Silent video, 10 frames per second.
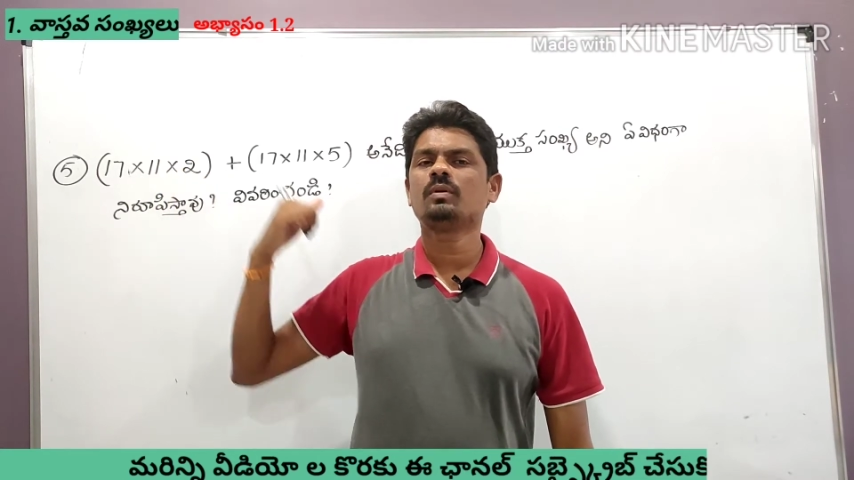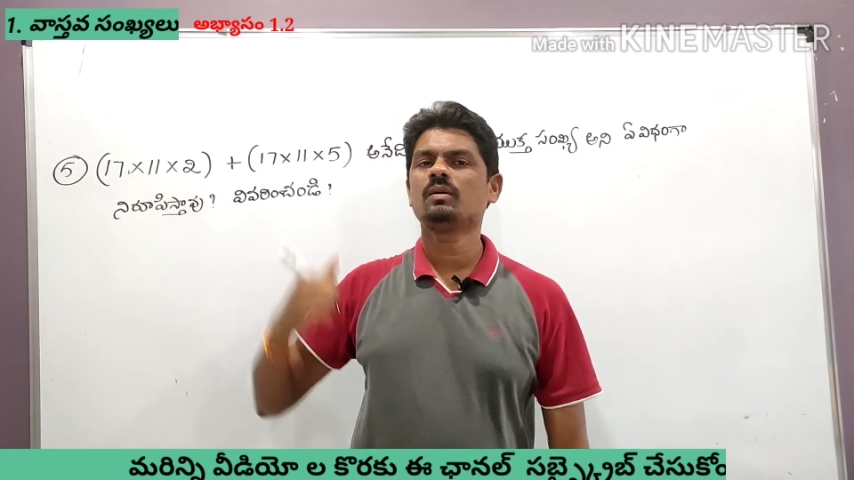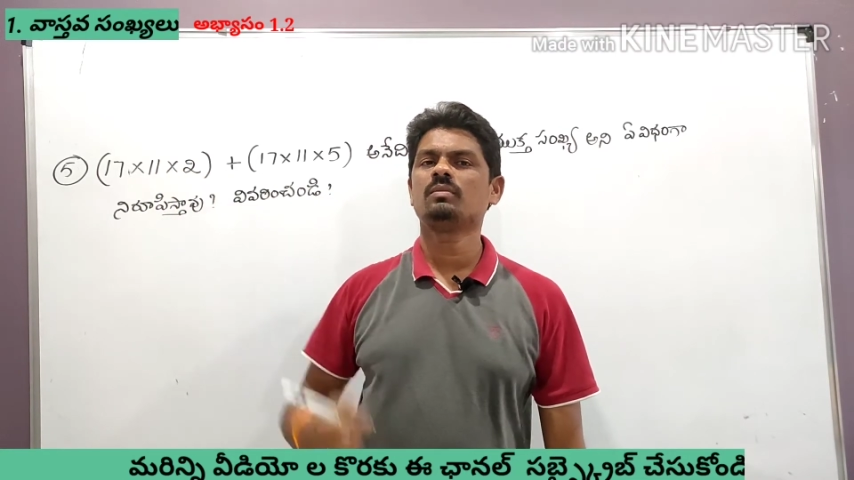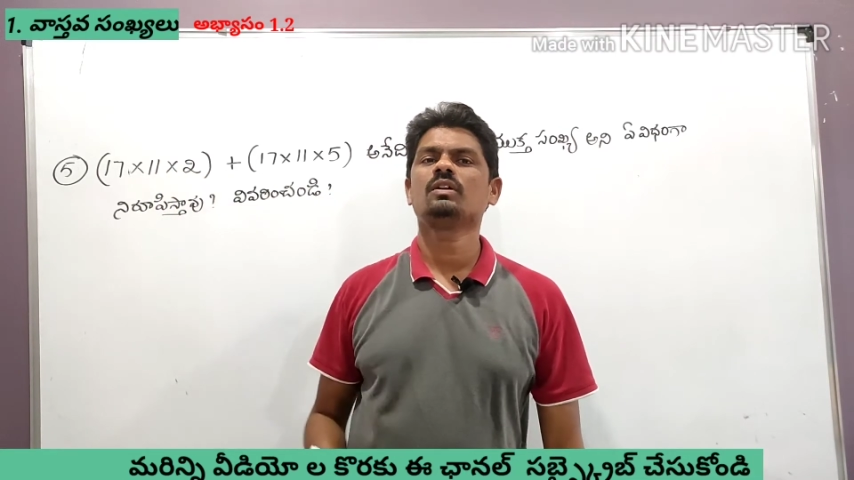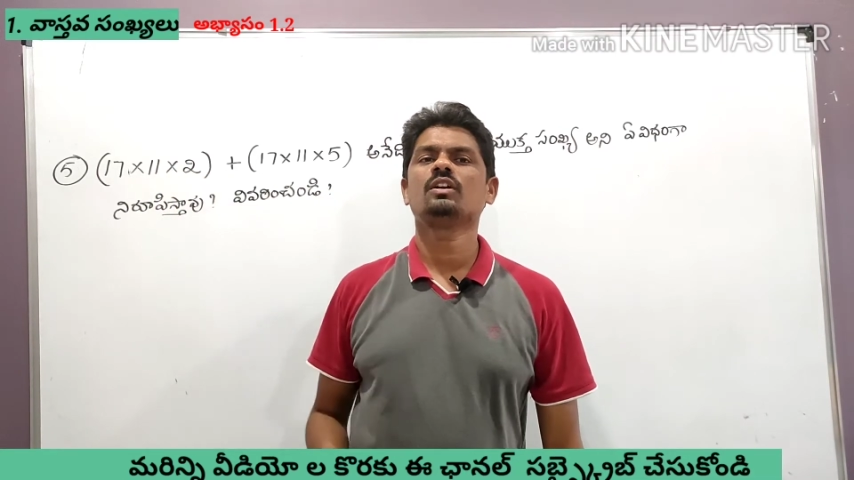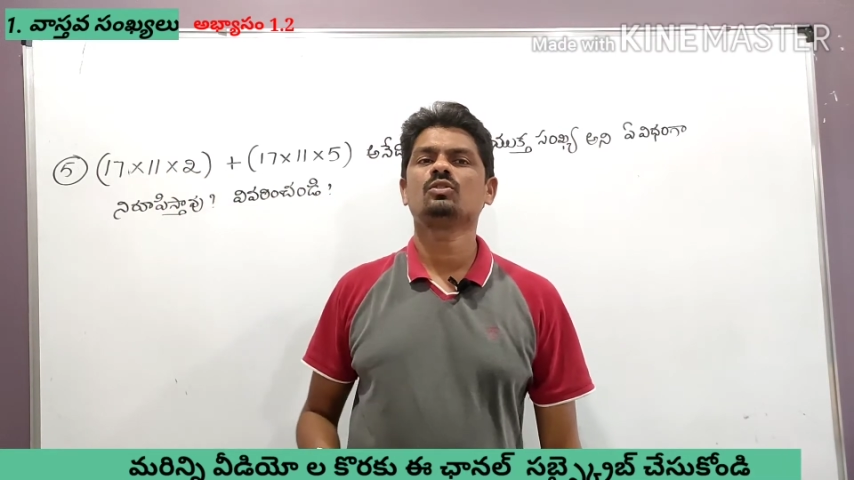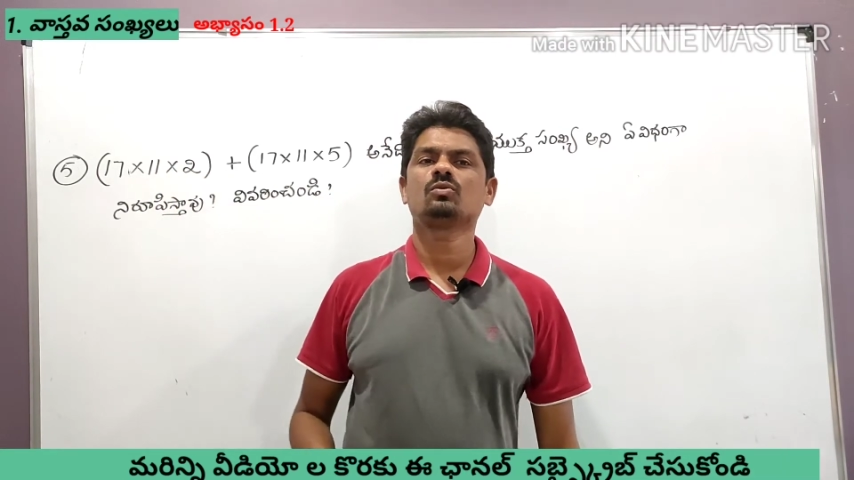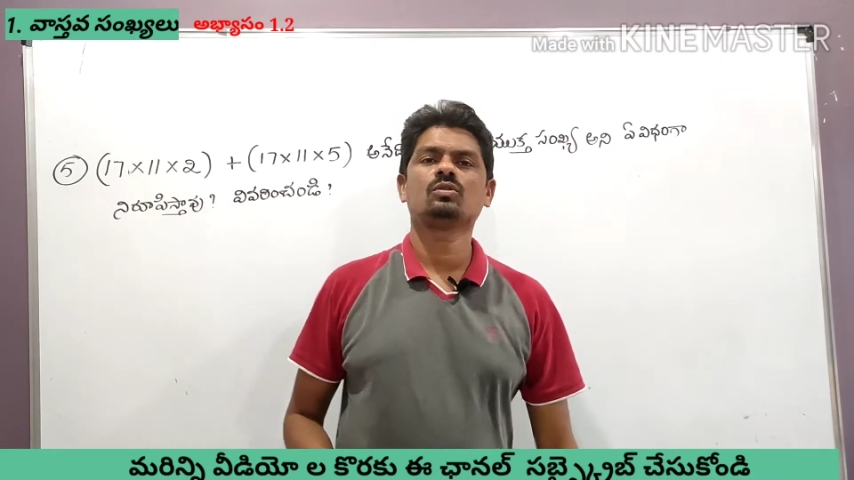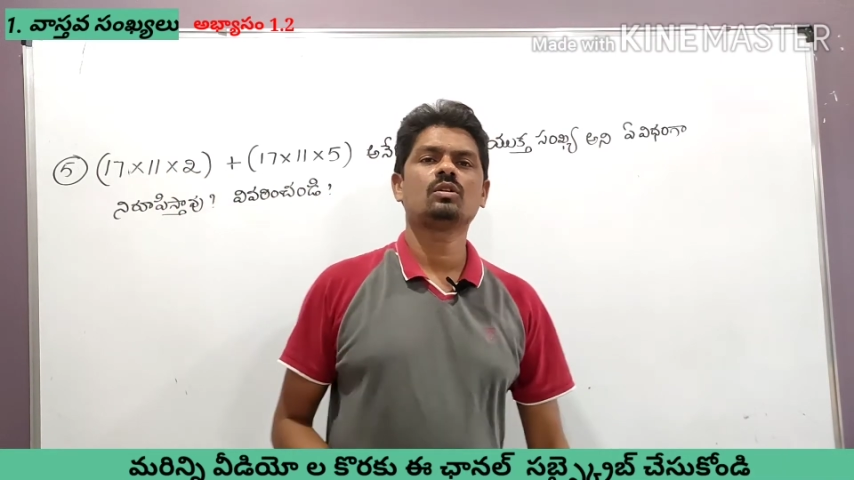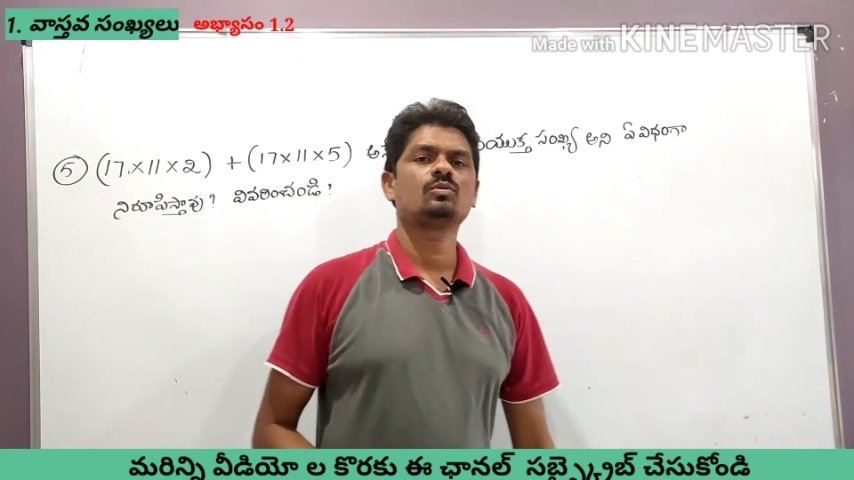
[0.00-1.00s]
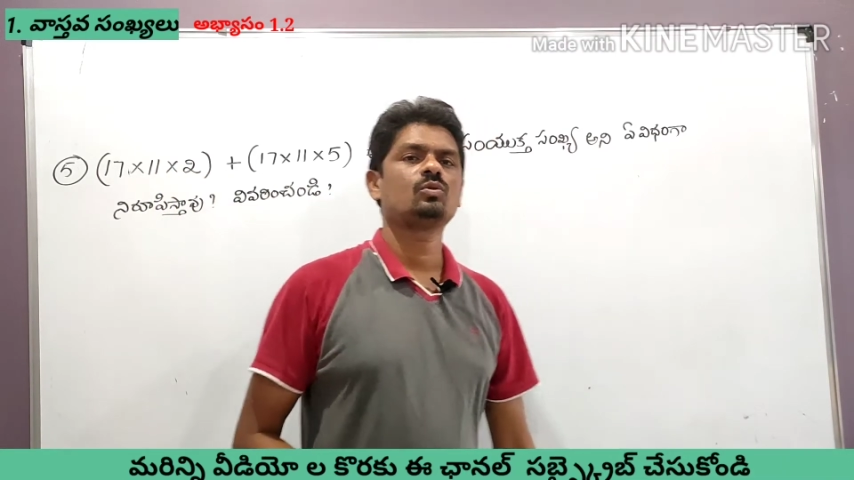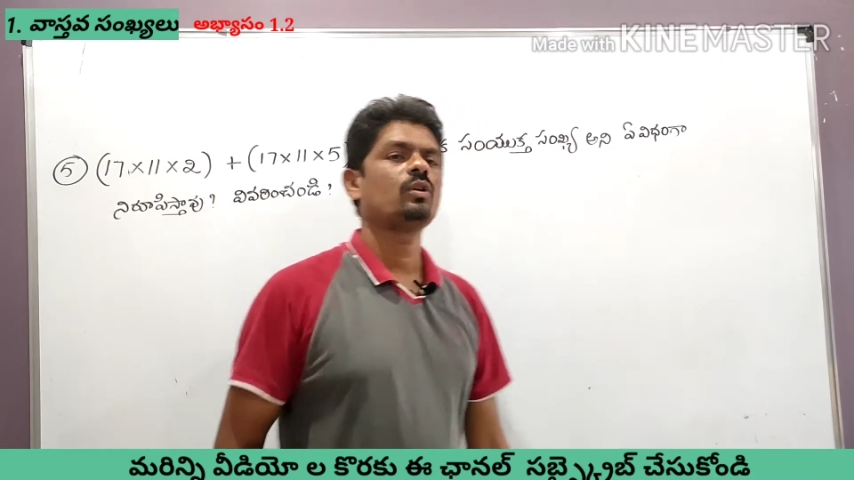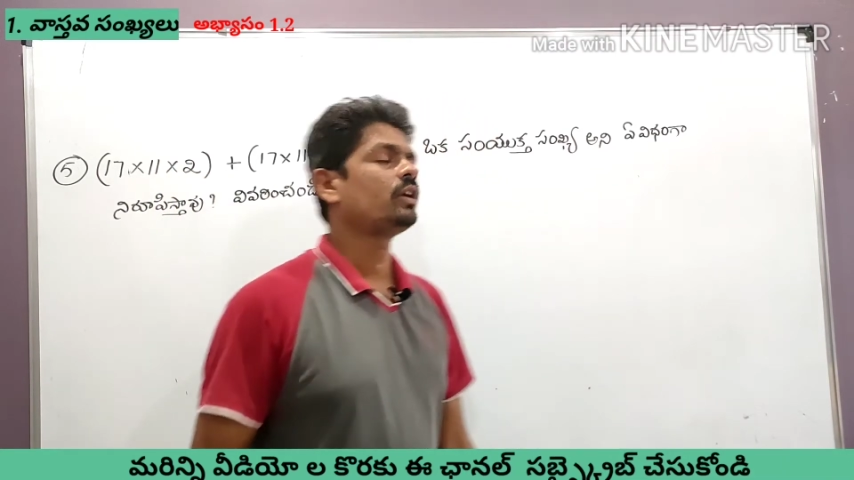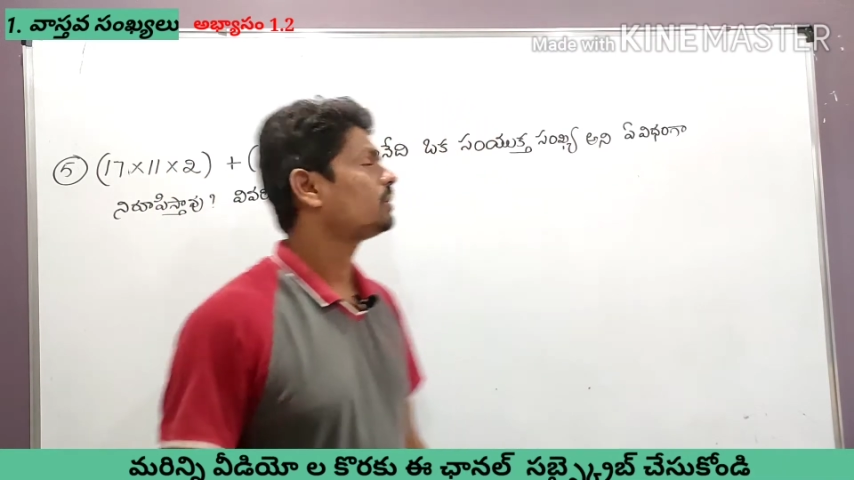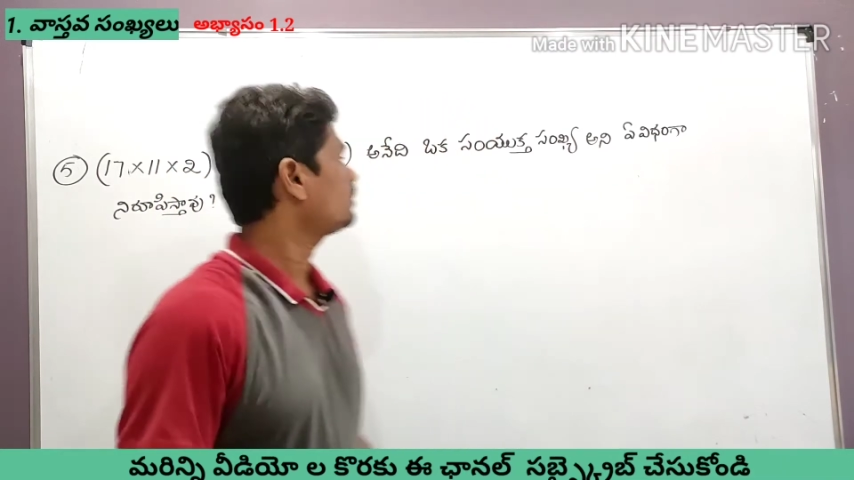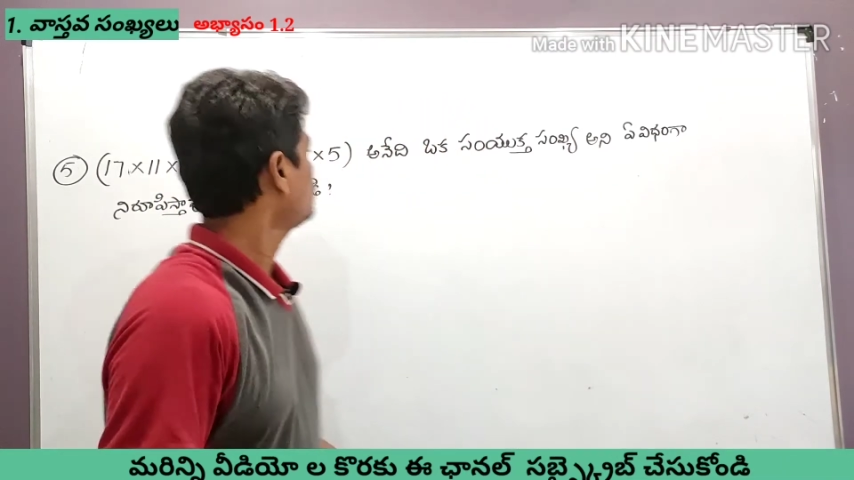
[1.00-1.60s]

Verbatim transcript: ప్రాబ్లం నేర్చుకుందాం స్టూడెంట్